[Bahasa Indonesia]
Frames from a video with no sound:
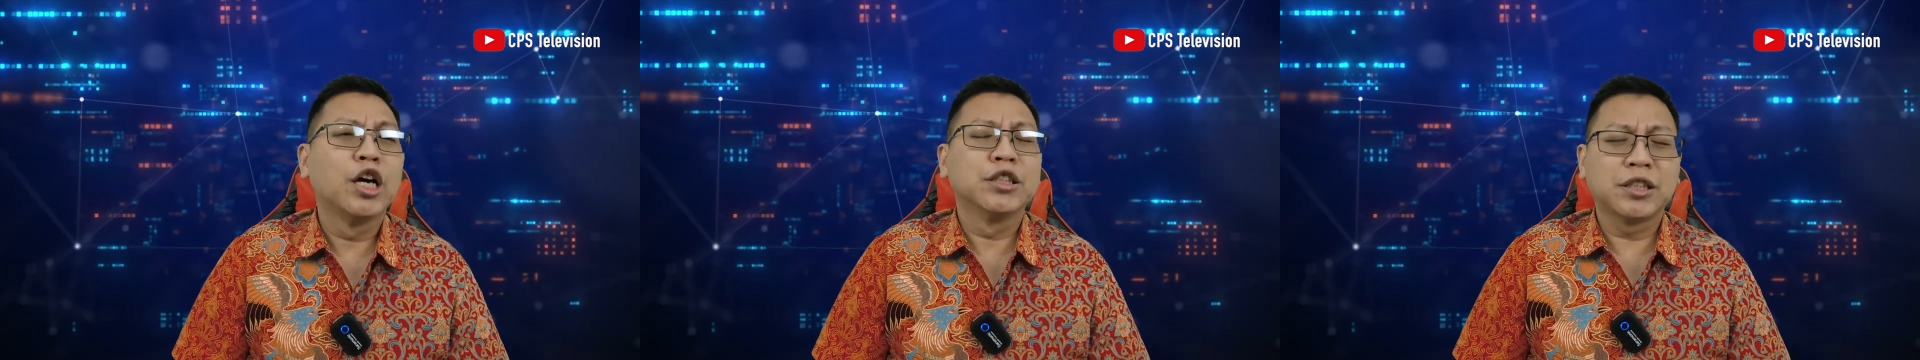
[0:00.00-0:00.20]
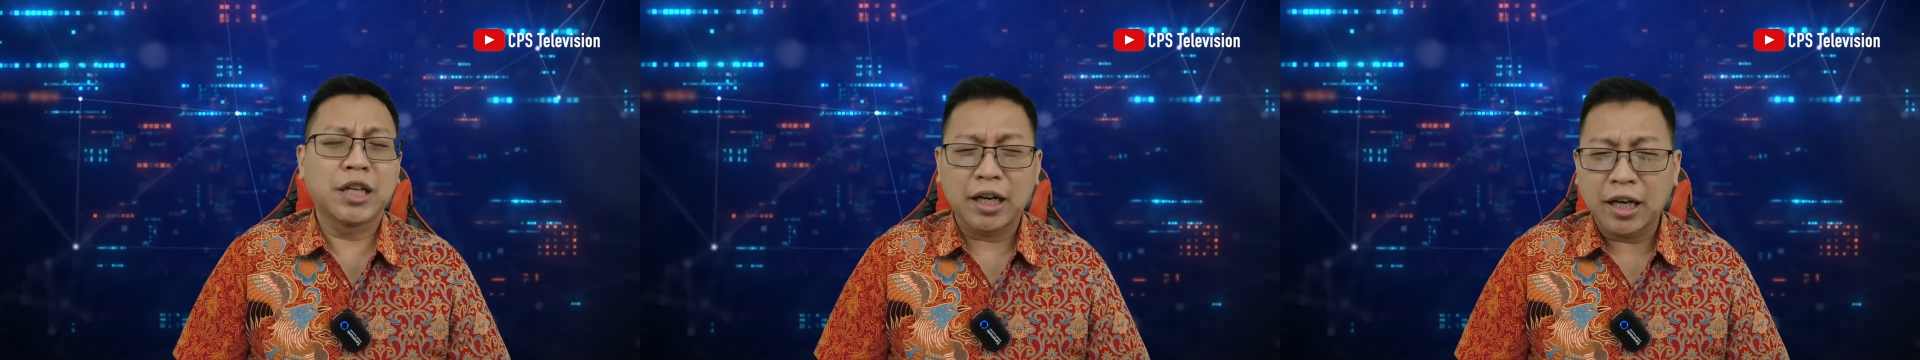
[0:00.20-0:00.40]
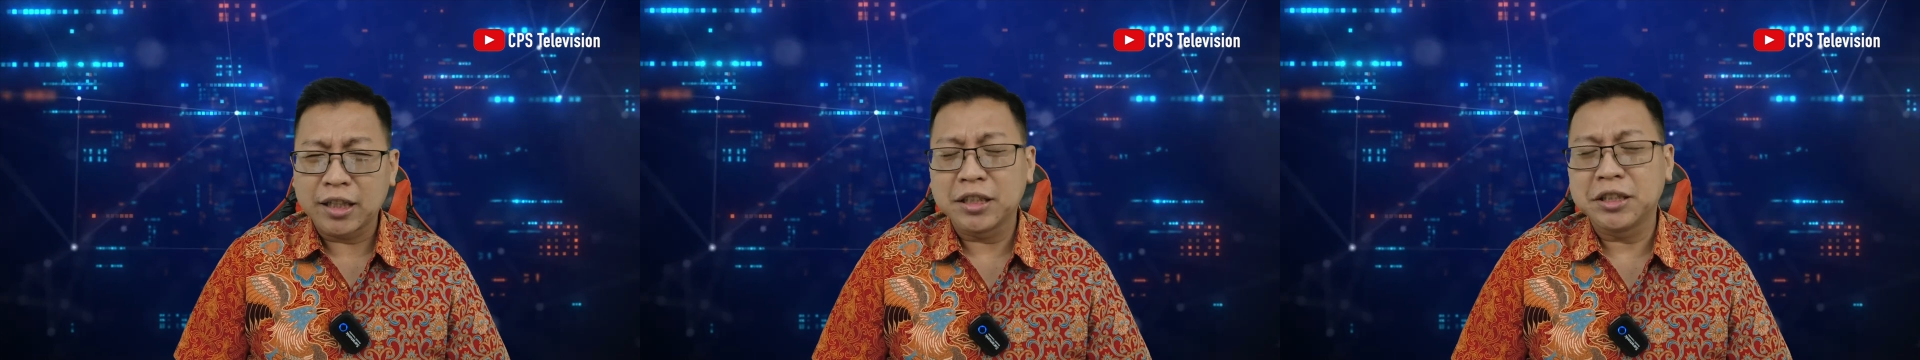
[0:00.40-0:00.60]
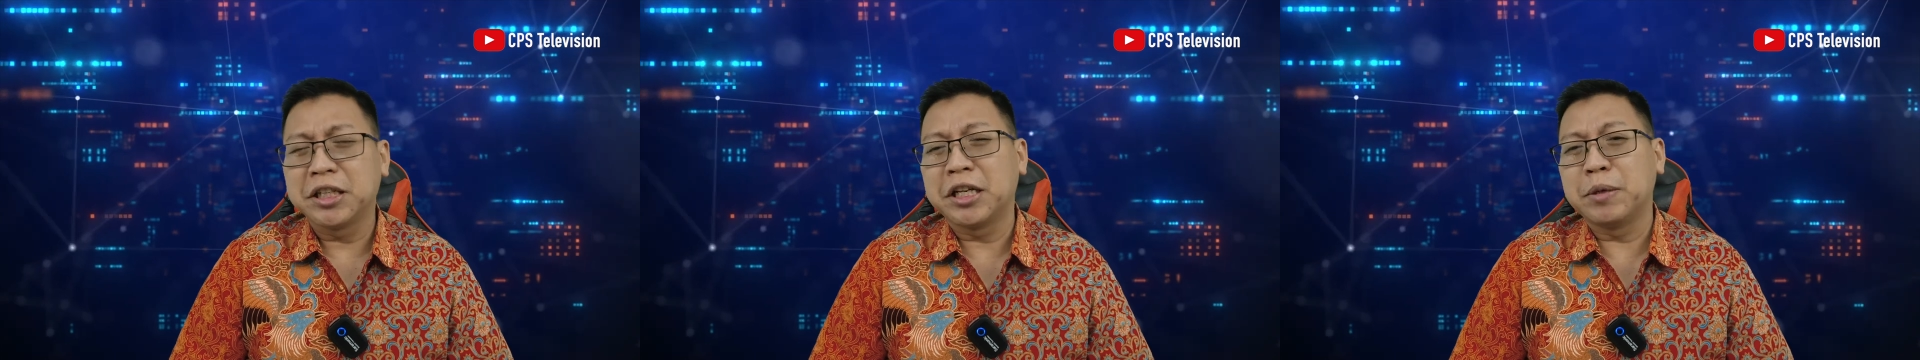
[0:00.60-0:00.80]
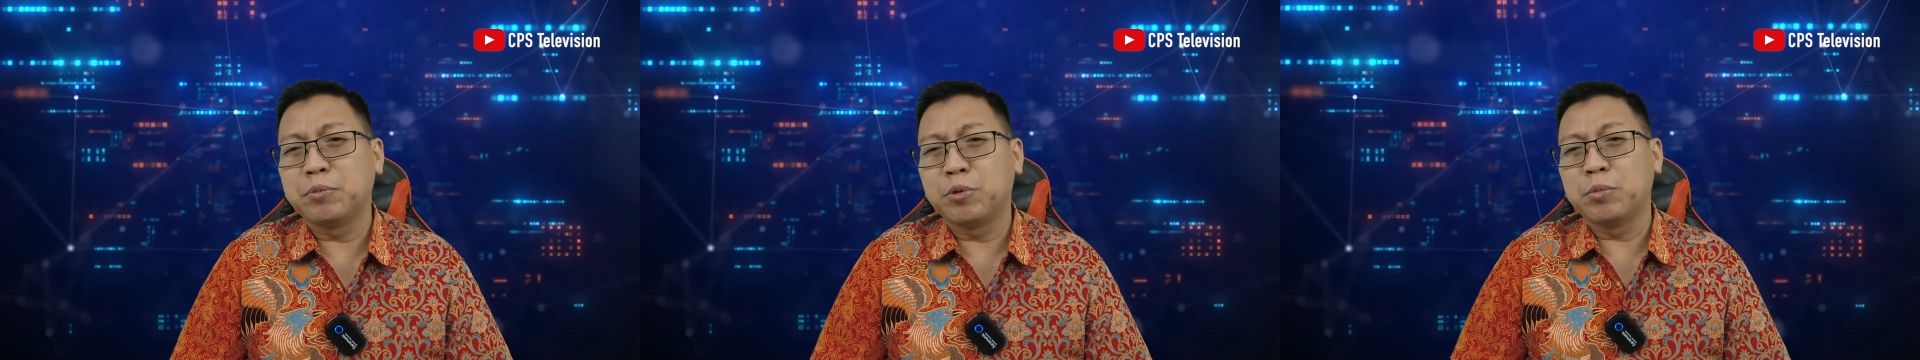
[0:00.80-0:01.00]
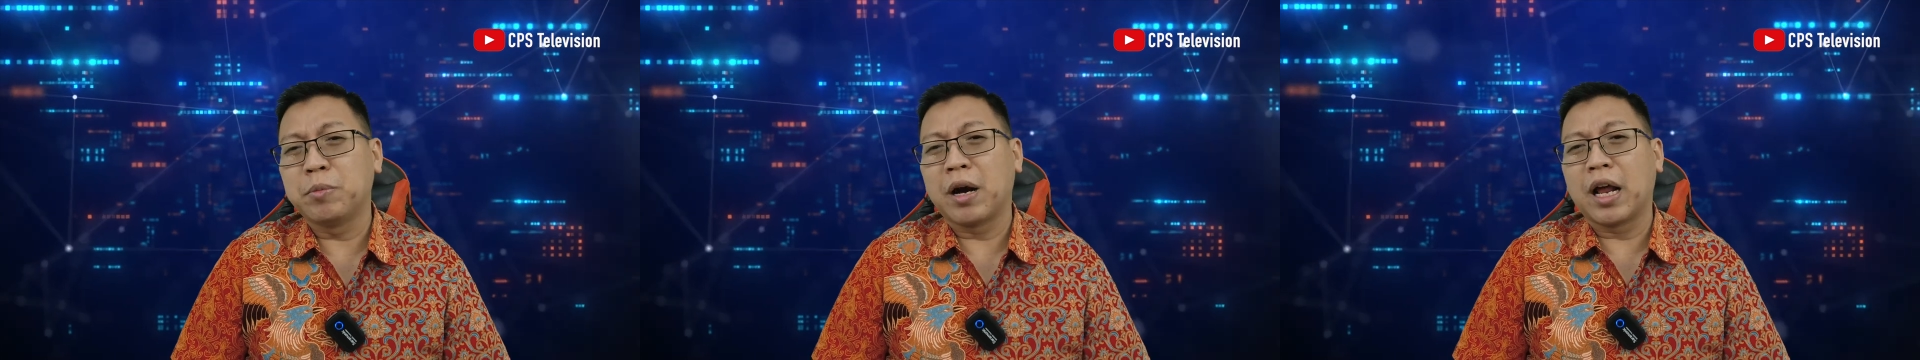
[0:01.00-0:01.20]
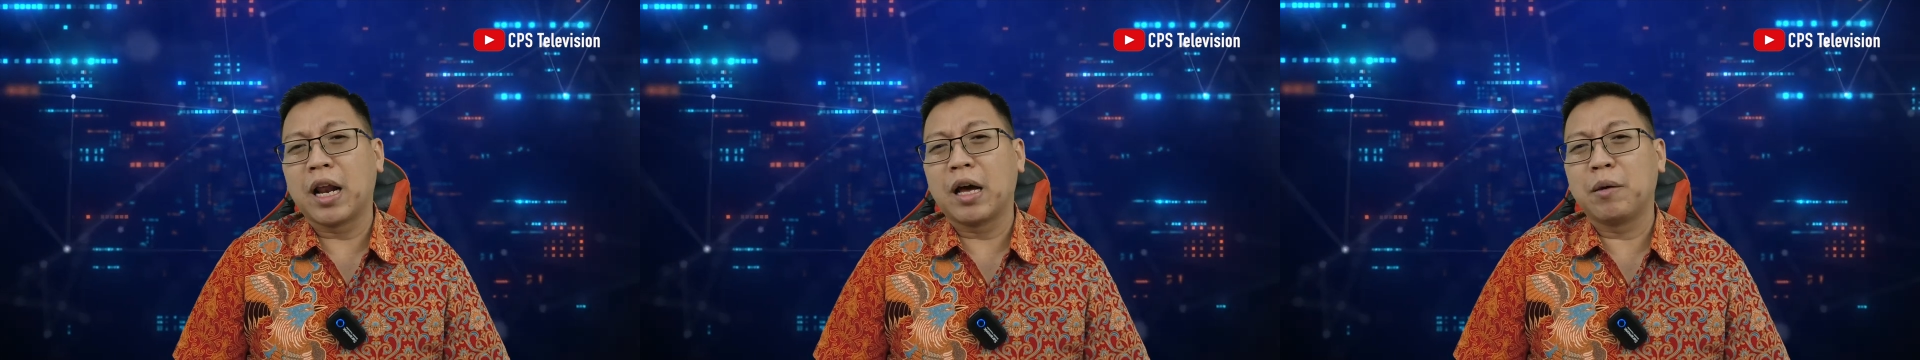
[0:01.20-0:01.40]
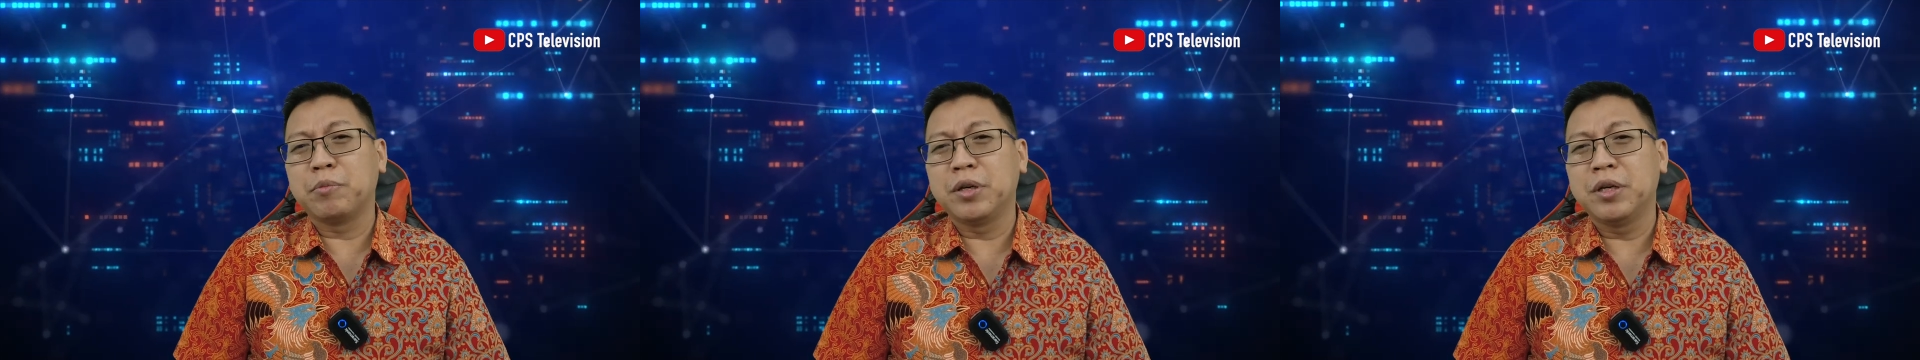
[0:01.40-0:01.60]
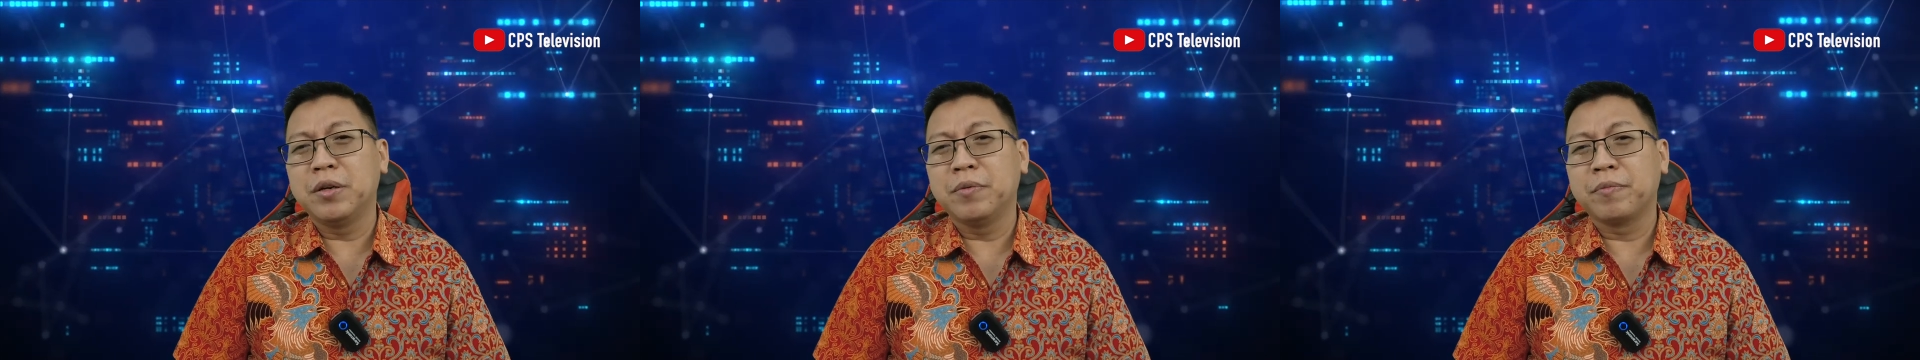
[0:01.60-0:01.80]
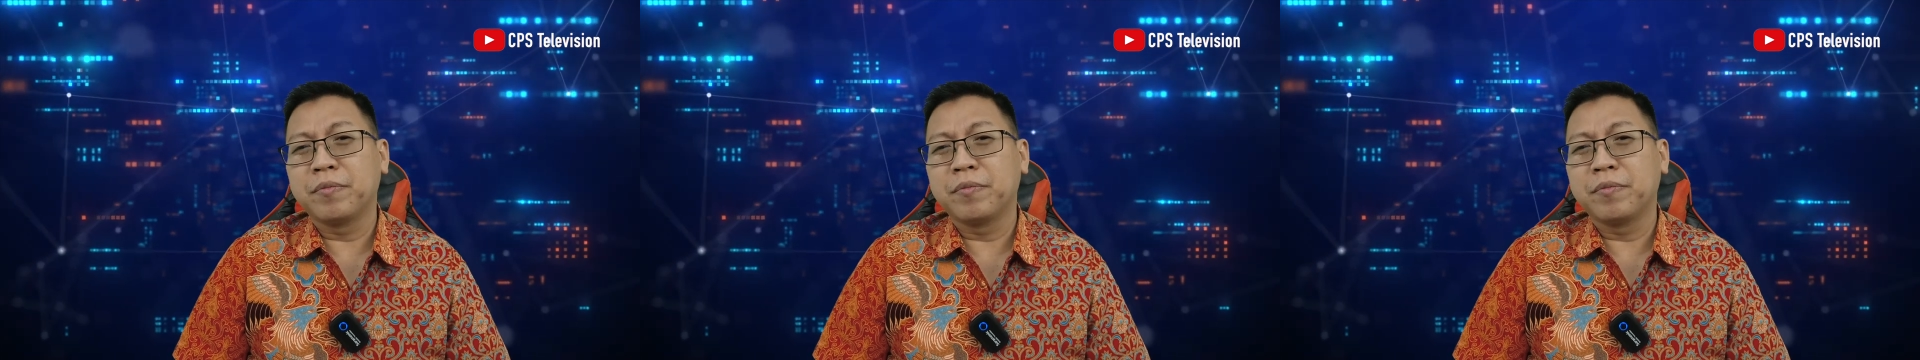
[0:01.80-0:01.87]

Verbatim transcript: Saya sendiri pun mengalami